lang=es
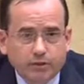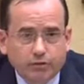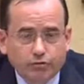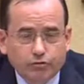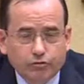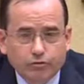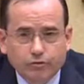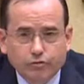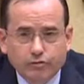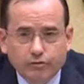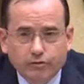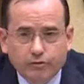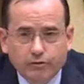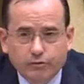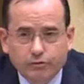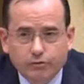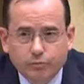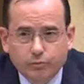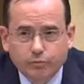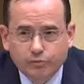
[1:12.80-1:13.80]
y en nuestros
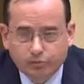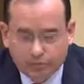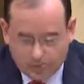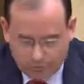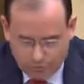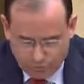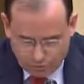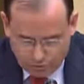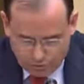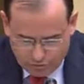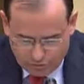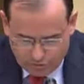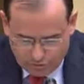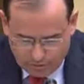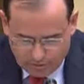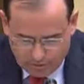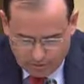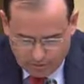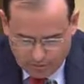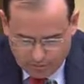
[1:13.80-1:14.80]
centros buscamos
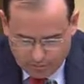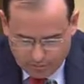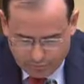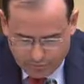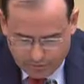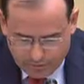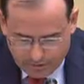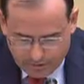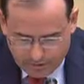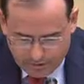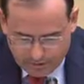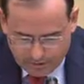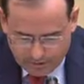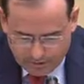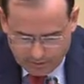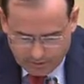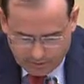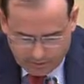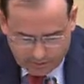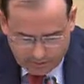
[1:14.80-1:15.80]
al tiempo la
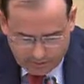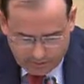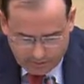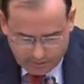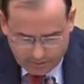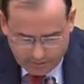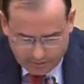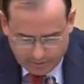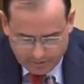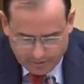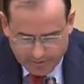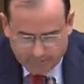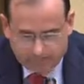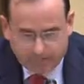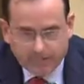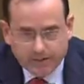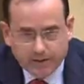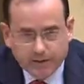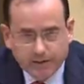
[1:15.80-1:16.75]
equidad y la excelencia.